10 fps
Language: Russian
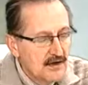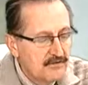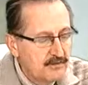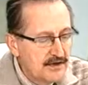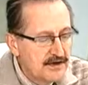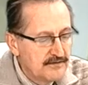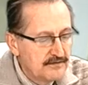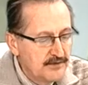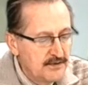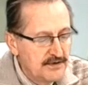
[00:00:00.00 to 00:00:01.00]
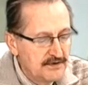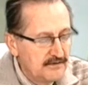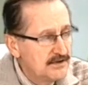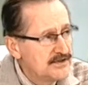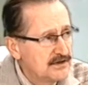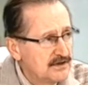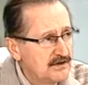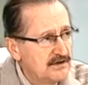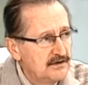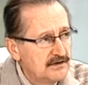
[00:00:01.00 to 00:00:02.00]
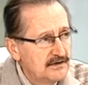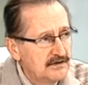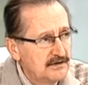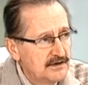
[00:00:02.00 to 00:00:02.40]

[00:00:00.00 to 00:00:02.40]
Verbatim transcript: плане предметов личной гигиены,